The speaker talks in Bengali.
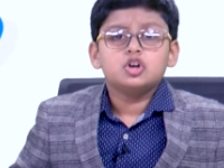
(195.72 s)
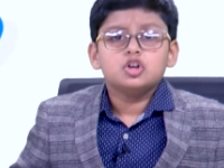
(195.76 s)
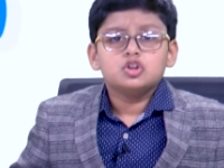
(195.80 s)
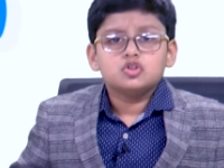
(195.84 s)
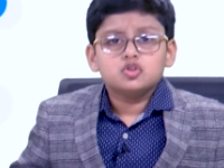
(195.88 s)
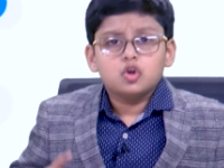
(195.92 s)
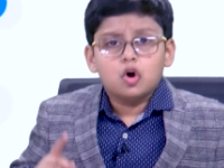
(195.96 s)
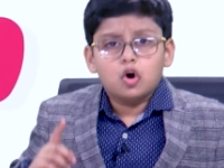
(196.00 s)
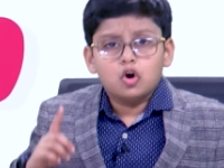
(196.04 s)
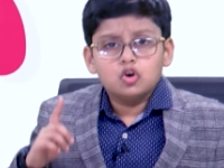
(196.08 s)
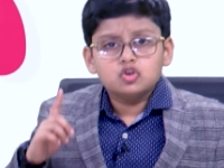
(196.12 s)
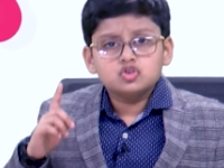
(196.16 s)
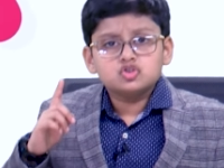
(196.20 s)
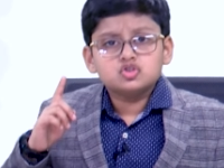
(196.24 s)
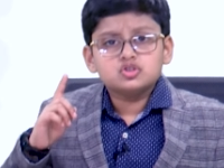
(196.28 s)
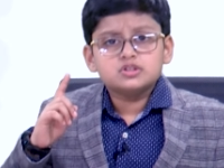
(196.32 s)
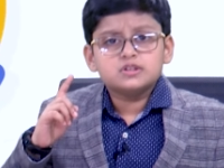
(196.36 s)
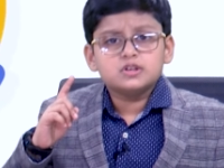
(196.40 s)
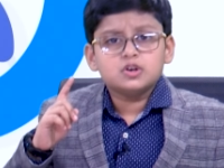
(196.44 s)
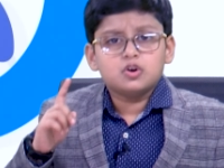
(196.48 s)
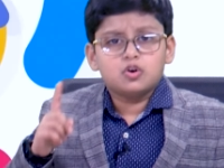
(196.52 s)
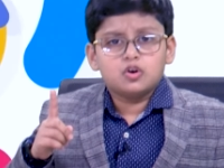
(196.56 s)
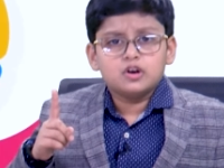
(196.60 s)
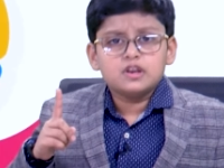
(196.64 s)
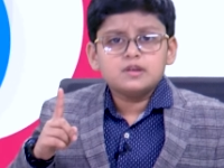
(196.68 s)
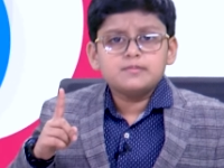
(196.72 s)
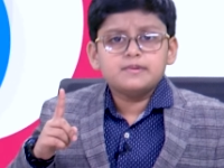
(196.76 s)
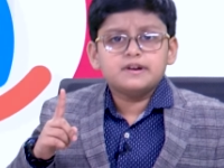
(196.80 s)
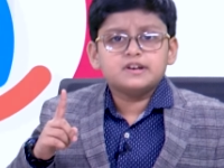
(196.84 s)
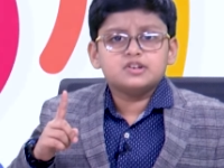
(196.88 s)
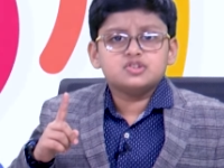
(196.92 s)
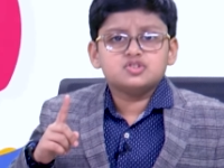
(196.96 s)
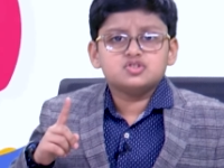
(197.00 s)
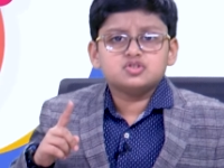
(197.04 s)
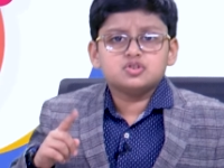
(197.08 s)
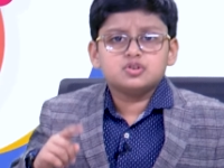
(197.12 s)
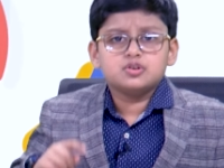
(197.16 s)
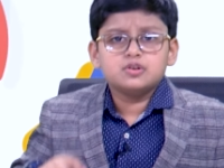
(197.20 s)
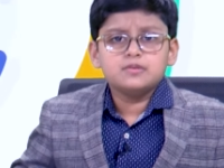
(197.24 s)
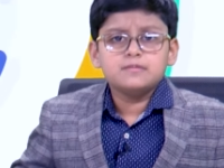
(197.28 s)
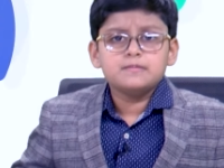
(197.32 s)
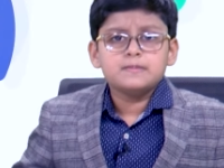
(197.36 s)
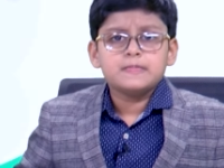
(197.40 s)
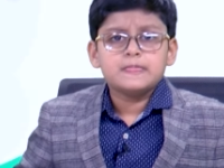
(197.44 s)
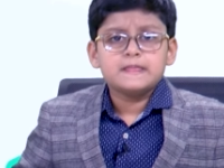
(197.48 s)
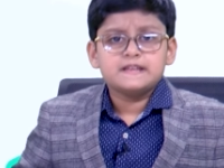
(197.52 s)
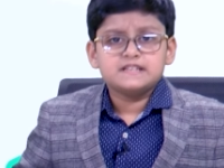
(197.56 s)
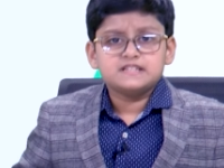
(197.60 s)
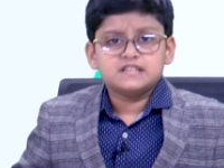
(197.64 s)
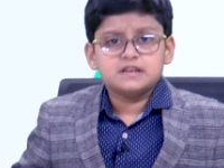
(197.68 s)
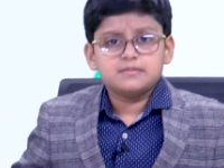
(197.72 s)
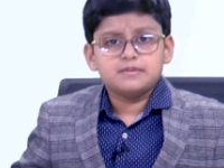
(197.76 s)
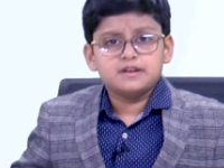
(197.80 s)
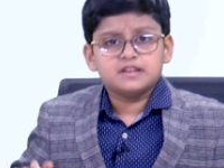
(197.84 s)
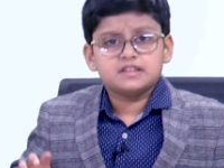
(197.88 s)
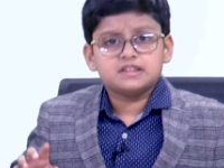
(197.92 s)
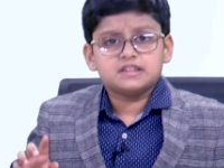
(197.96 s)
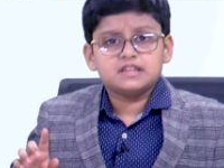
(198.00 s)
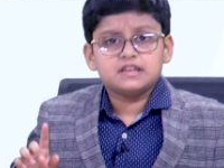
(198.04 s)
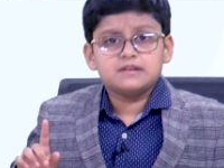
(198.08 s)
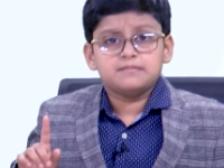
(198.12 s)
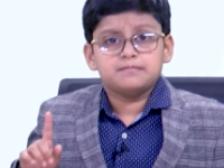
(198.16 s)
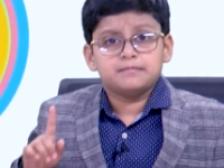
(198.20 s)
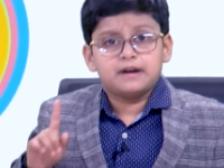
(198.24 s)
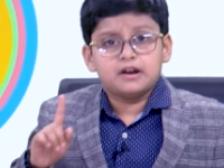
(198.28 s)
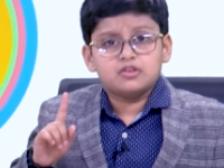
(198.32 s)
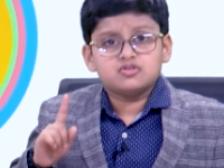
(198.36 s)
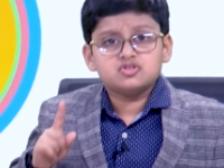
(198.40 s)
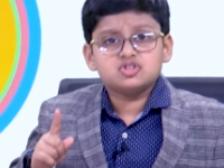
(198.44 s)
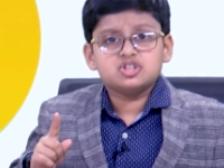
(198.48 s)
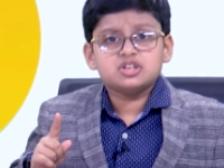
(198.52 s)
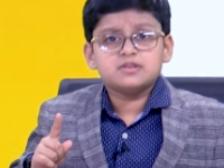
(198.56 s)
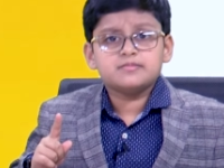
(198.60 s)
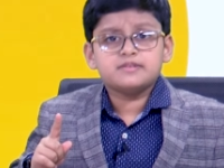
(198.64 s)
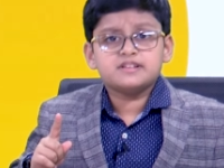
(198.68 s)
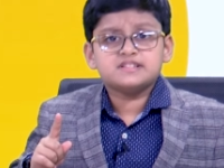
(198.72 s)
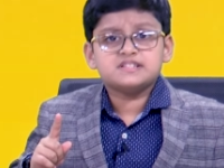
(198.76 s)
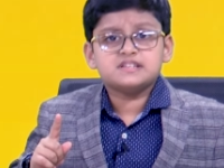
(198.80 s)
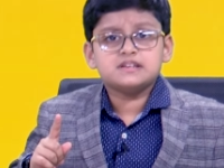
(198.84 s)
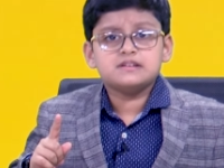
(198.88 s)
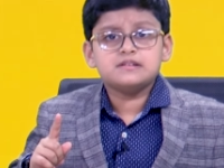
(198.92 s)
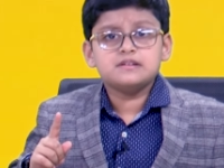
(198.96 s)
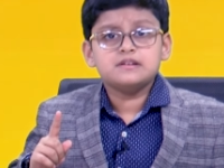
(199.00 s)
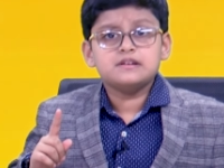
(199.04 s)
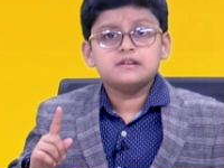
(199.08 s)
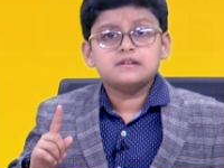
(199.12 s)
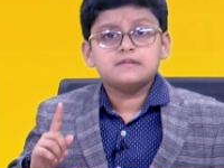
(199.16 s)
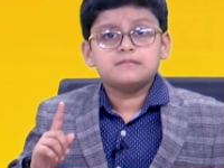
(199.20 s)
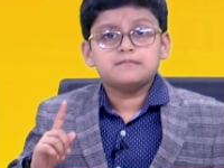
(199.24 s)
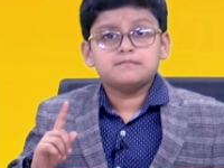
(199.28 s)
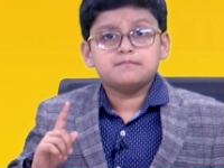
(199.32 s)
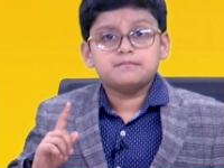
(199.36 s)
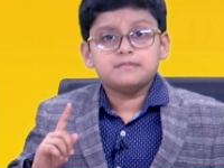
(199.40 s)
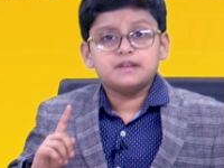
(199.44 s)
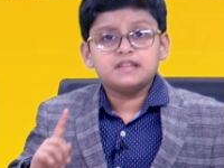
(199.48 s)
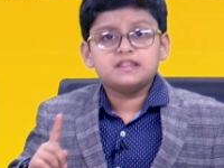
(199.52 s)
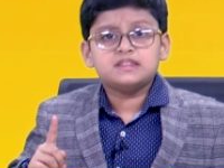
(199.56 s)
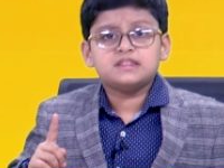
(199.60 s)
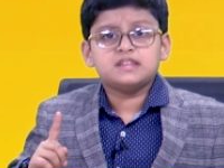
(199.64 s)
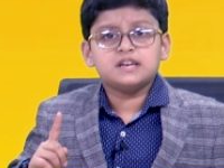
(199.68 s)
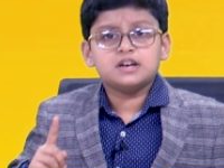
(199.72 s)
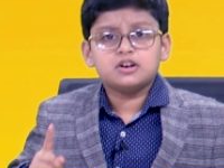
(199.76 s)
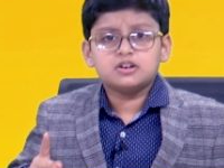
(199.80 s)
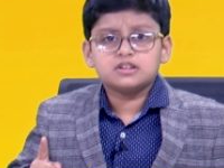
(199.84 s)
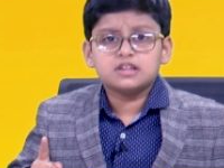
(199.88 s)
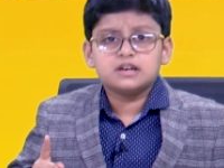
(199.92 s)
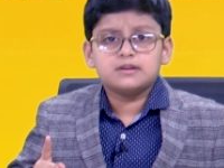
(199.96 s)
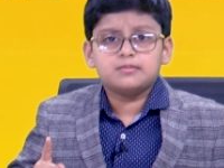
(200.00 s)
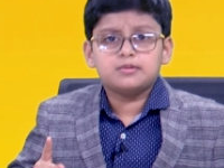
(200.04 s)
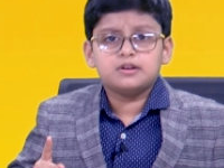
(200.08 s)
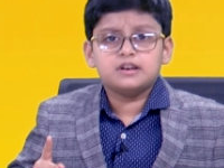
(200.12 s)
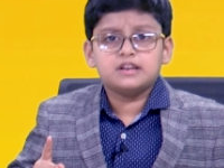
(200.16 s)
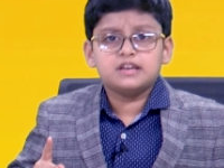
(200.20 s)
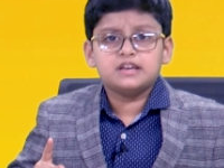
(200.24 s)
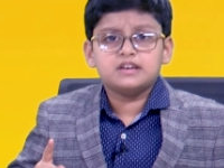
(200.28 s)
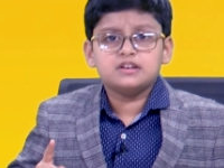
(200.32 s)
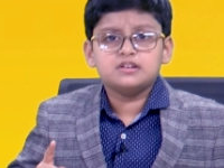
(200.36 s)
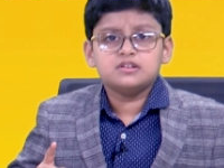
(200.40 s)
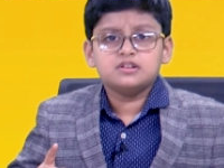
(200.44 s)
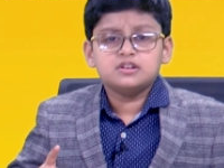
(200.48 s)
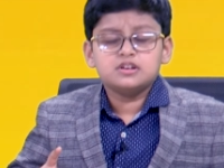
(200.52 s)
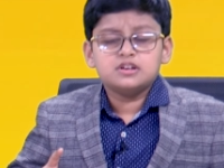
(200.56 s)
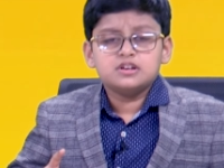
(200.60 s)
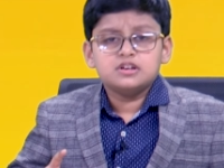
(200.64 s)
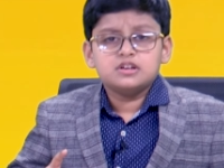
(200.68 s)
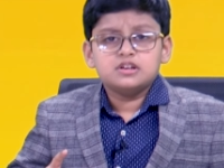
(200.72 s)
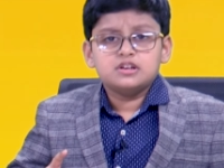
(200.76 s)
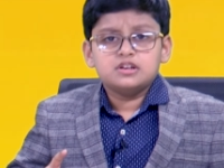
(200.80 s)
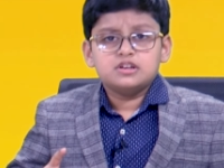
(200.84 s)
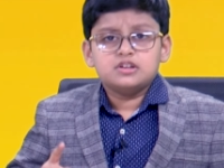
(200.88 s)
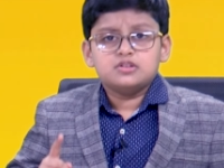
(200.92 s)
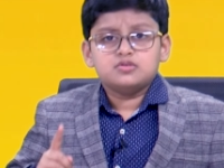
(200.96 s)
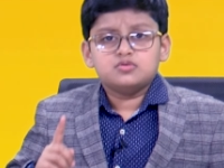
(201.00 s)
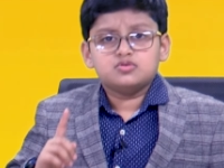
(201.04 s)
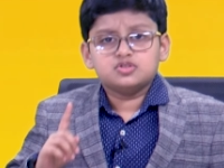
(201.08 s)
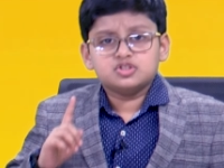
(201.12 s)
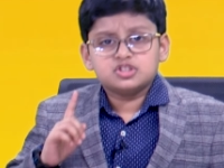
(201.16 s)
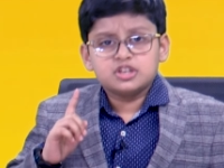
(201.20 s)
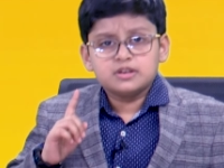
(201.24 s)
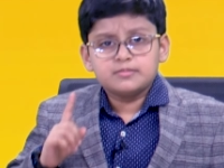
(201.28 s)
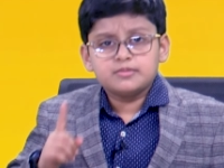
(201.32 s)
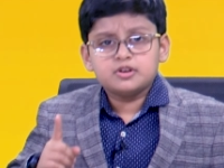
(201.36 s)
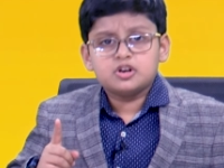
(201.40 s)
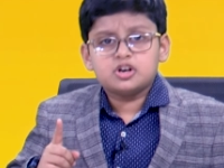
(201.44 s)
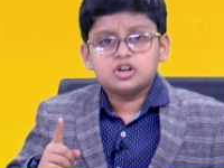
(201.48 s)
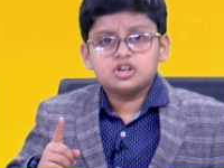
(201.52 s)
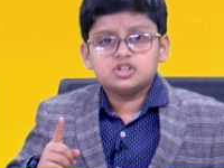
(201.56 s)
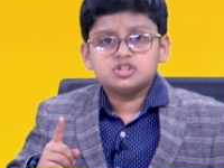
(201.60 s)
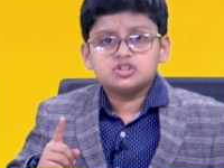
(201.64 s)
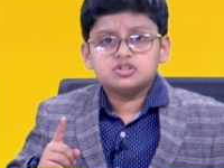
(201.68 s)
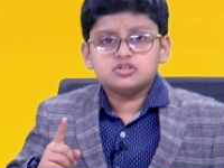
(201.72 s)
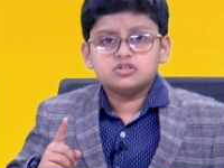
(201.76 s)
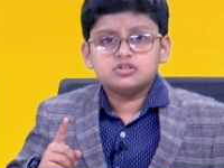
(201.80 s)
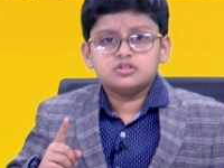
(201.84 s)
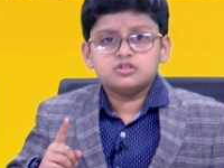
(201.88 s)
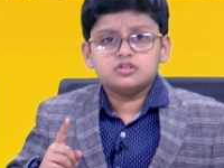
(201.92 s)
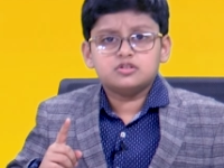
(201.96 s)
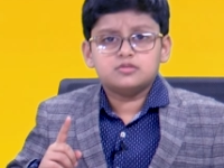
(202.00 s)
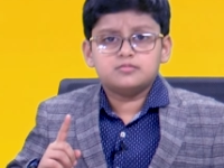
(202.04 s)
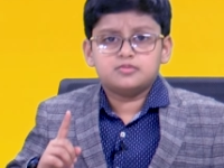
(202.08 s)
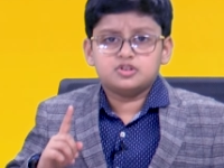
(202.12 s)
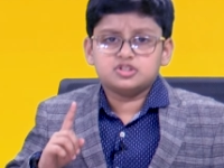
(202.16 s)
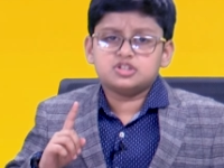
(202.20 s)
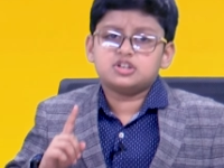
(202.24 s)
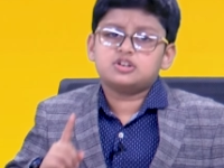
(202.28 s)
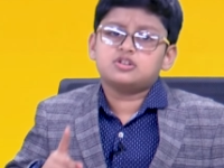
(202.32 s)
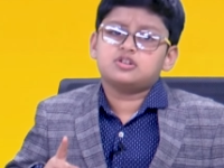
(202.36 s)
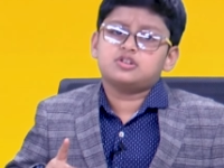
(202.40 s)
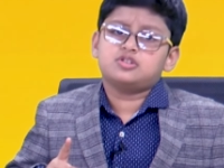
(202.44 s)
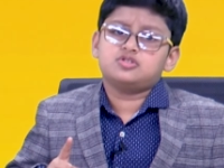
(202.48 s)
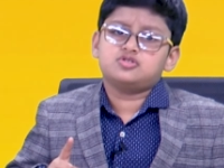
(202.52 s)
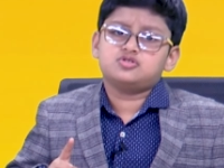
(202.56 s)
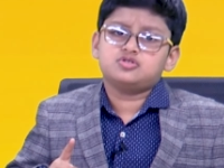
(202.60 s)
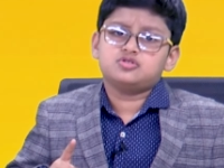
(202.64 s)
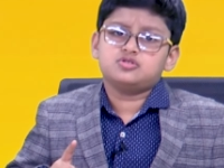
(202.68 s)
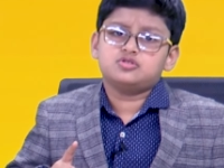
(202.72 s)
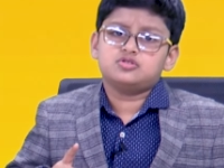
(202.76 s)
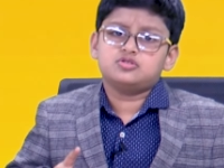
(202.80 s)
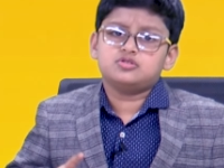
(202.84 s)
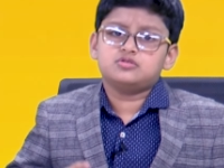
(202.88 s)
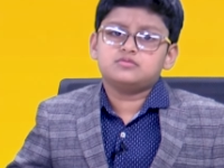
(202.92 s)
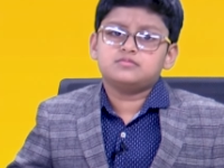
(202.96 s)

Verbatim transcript: ধ্বংস যে অনিবার্য যে ব্যক্তি মানুষের মাঝে মিথ্যা কথা বলে দুষ্টামি করার জন্য ও মজা করার জন্য